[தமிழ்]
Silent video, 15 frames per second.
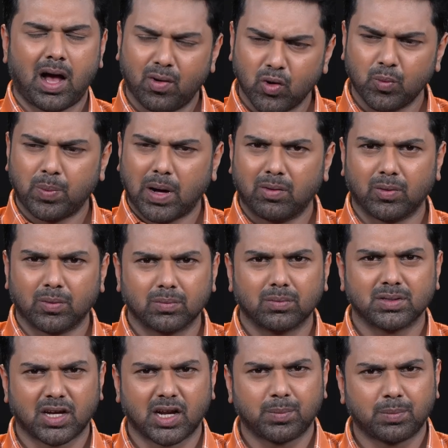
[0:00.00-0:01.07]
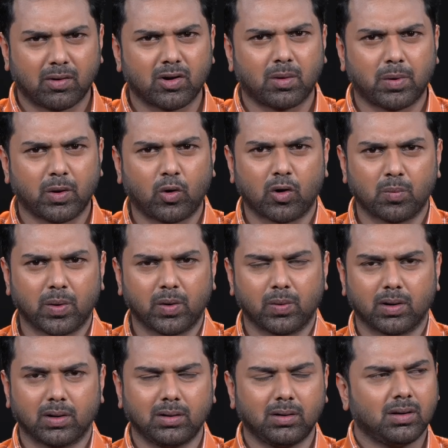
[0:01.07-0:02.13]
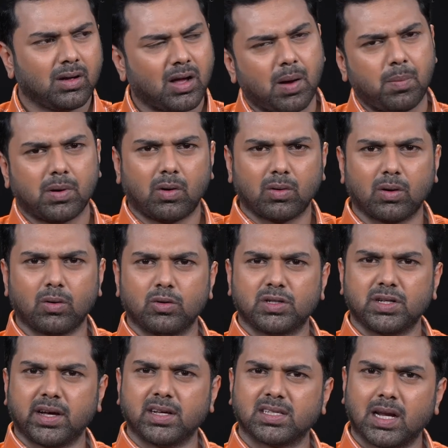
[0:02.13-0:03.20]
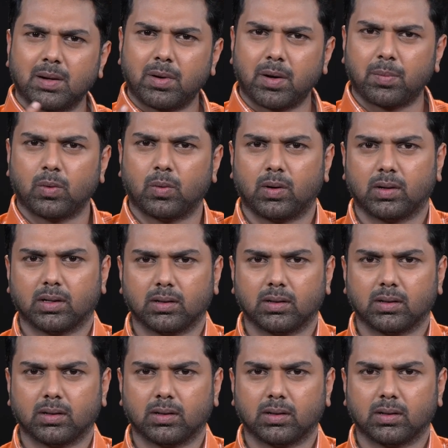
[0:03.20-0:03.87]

அவரும் பாவம் ஷரத் பவர் அப்படியே ஓரம் போயிடுவார் அப்புறம் அவங்க கூசிக்கு செலிப்ரேட் பண்ணுவாங்க